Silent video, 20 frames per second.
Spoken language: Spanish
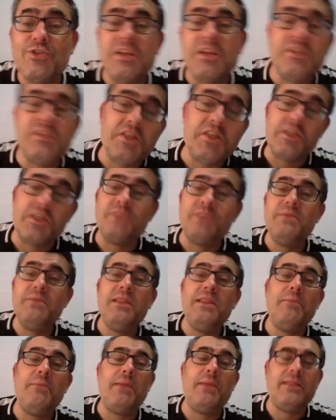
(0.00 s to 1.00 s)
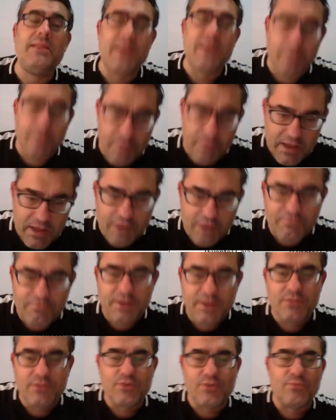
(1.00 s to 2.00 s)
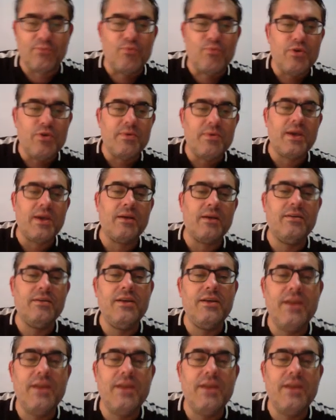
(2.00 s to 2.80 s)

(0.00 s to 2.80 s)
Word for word: 300.000 de plata. Perfecto, muy bien.